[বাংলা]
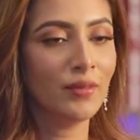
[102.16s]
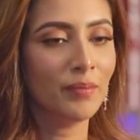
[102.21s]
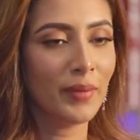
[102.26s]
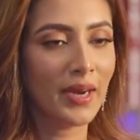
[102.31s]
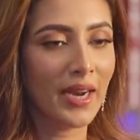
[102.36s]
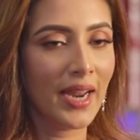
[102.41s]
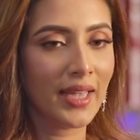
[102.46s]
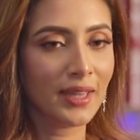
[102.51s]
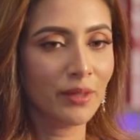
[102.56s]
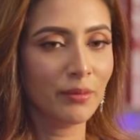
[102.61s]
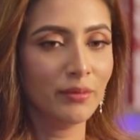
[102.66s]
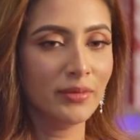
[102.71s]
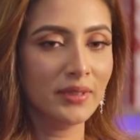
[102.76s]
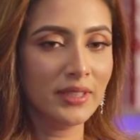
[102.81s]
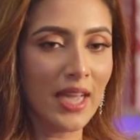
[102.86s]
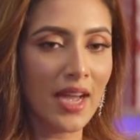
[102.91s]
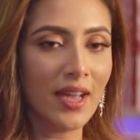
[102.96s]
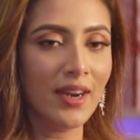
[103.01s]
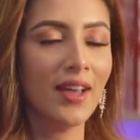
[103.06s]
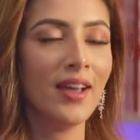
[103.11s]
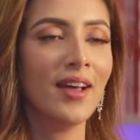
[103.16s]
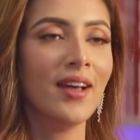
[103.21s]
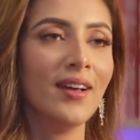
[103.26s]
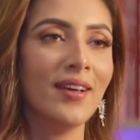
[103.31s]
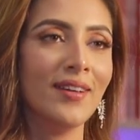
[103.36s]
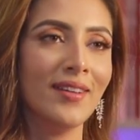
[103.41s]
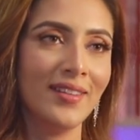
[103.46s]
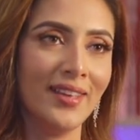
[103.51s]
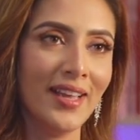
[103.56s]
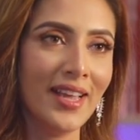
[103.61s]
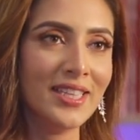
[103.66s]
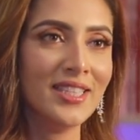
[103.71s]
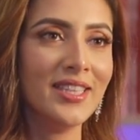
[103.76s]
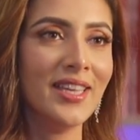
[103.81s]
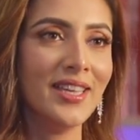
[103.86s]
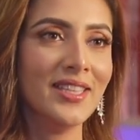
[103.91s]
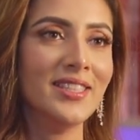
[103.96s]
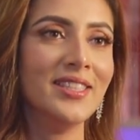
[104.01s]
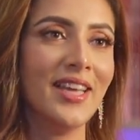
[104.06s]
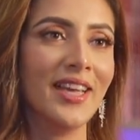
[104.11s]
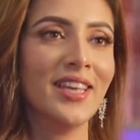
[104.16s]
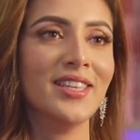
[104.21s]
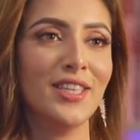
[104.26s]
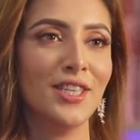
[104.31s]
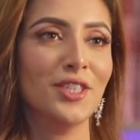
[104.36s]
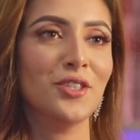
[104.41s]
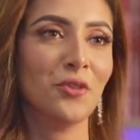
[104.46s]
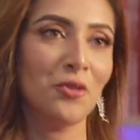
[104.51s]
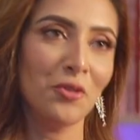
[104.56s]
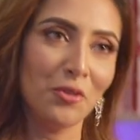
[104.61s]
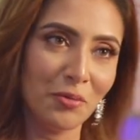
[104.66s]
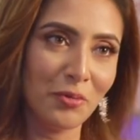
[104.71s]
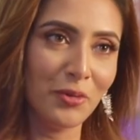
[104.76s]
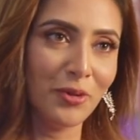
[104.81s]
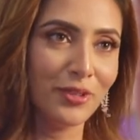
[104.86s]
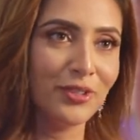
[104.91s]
মানে একদম টানা এই সিরিজ দেখে শেষ করব।